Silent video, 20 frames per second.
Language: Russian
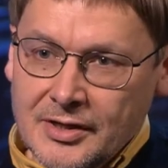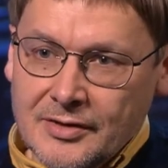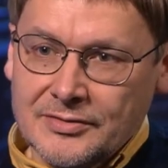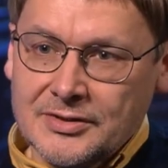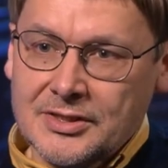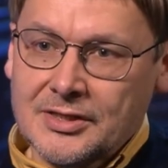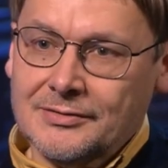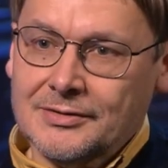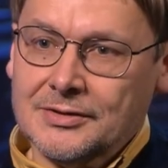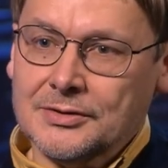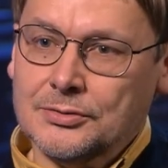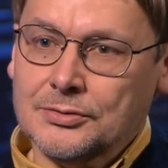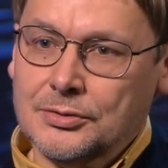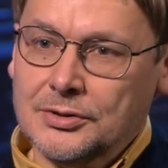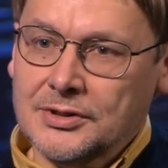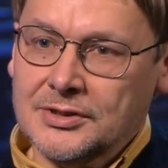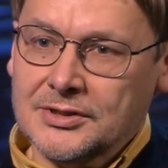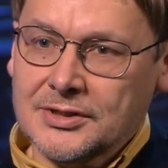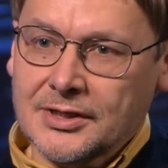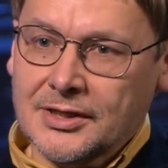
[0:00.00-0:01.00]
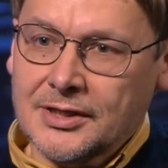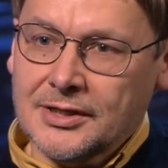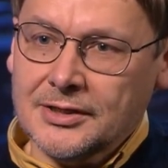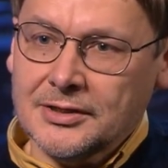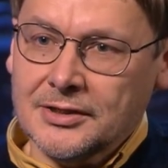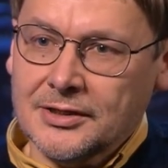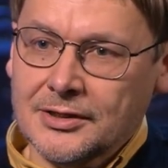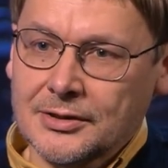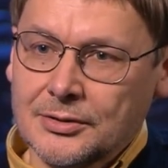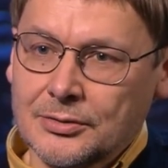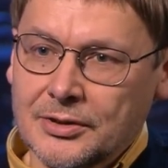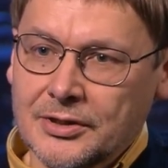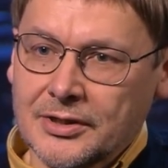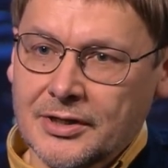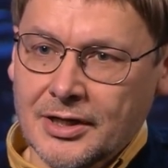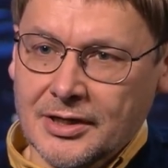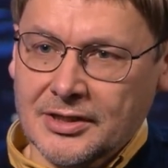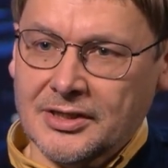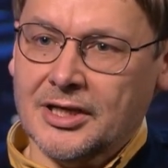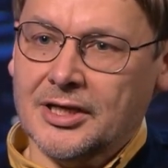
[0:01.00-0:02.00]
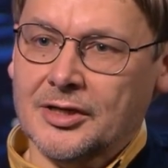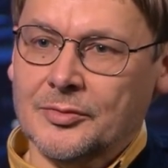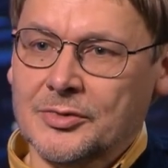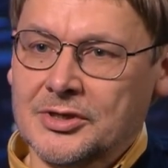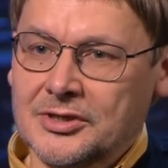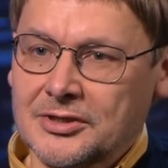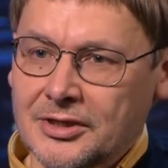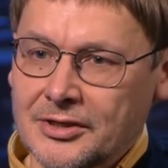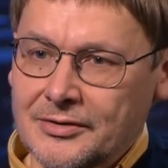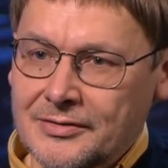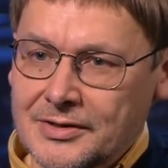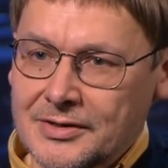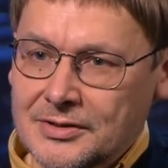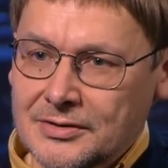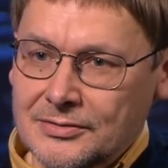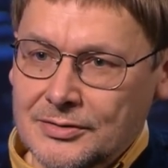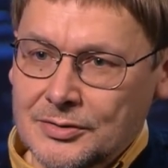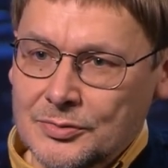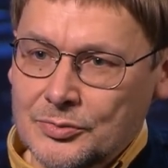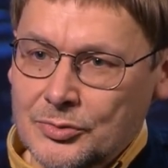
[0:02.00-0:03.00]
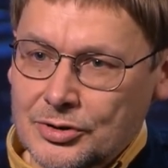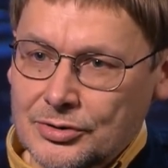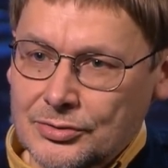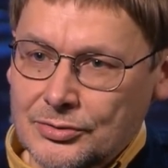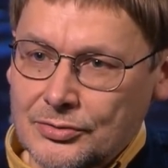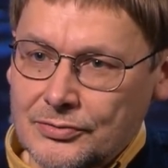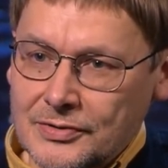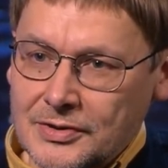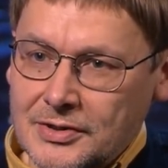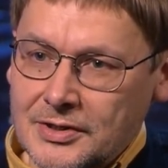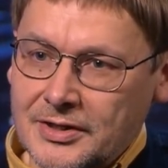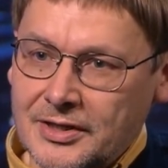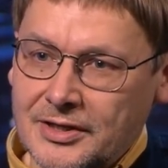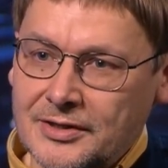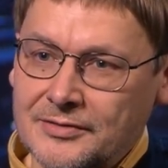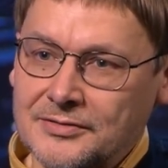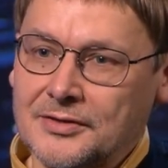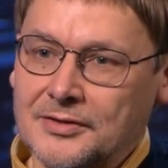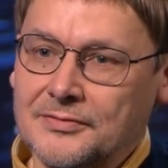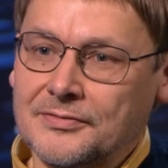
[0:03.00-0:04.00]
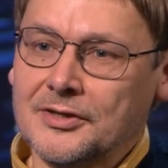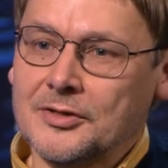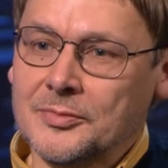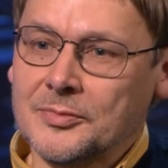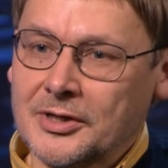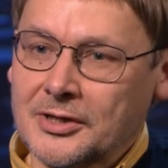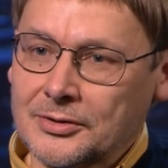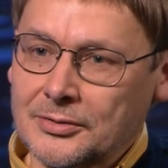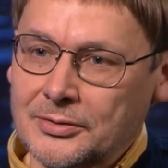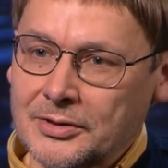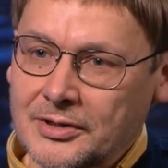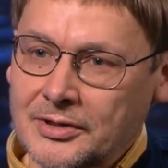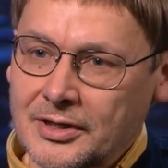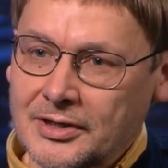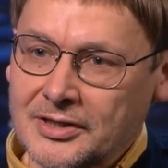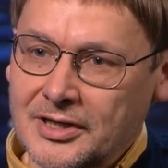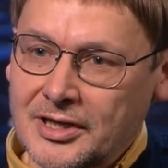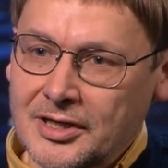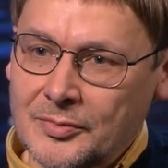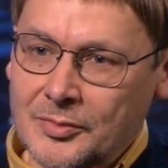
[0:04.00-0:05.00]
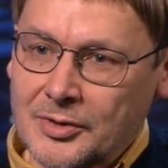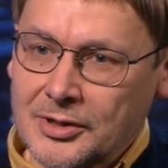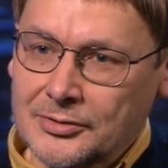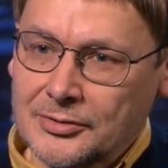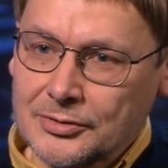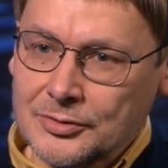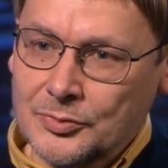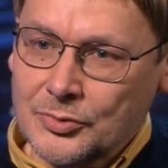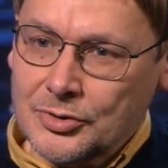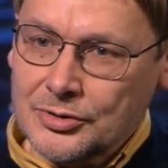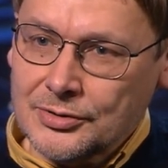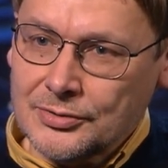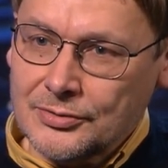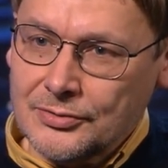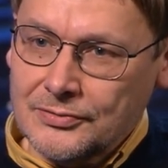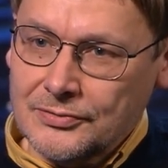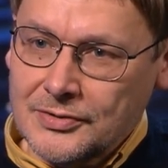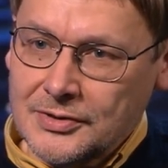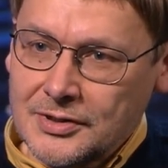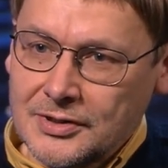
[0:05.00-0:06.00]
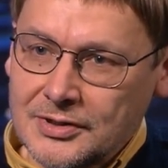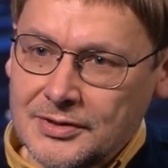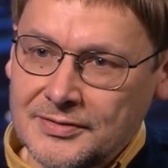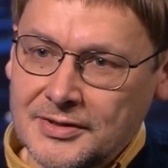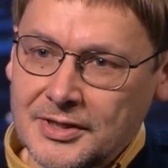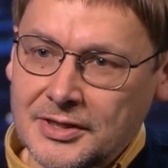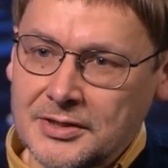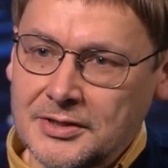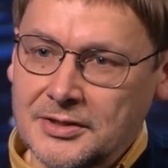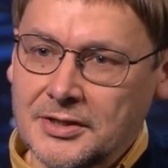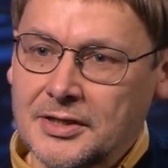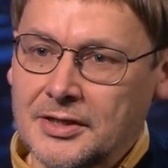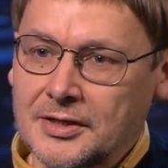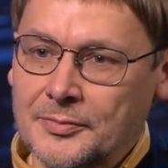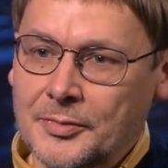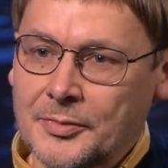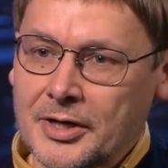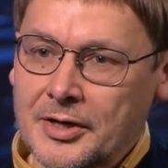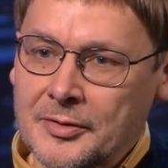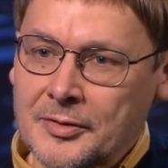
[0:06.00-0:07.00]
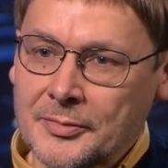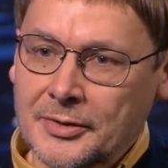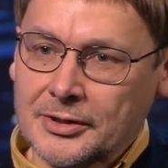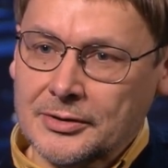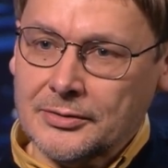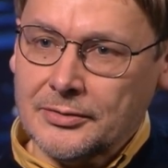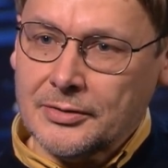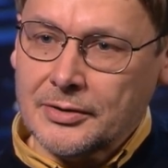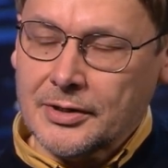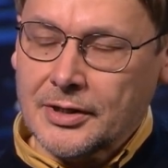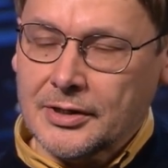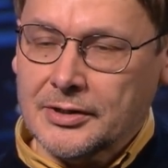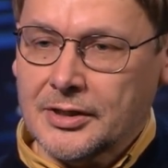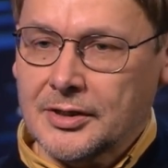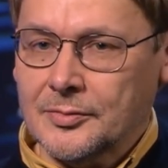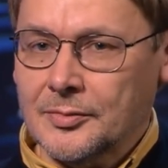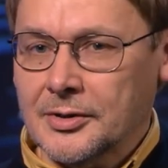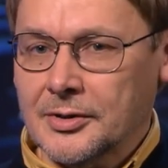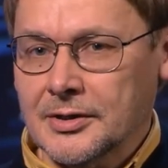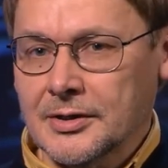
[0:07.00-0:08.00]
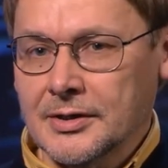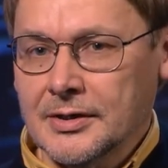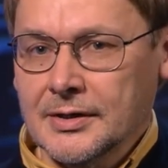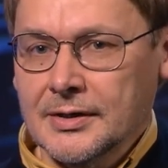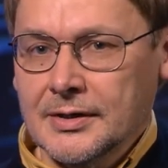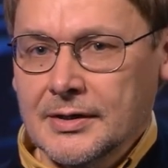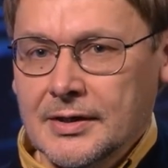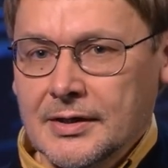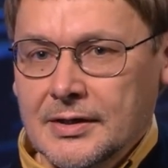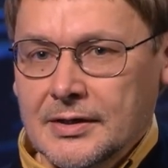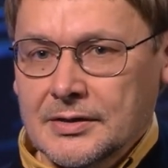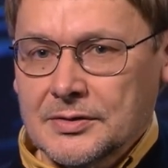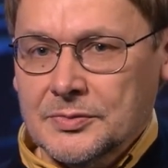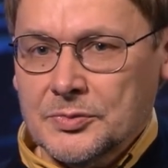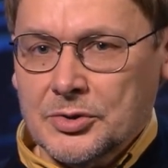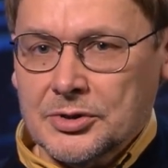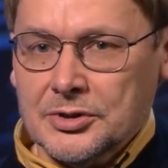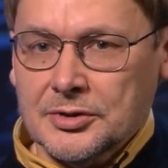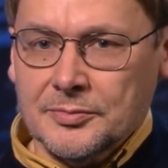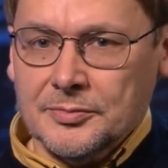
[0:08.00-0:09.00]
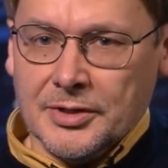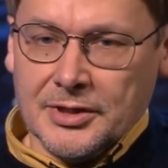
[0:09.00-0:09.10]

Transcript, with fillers: все восходы и закаты, которые когда-либо человечество сможет увидеть, или все фильмы, которые когда-либо оно сможет увидеть, все книги и поэмы, которые когда-либо сможет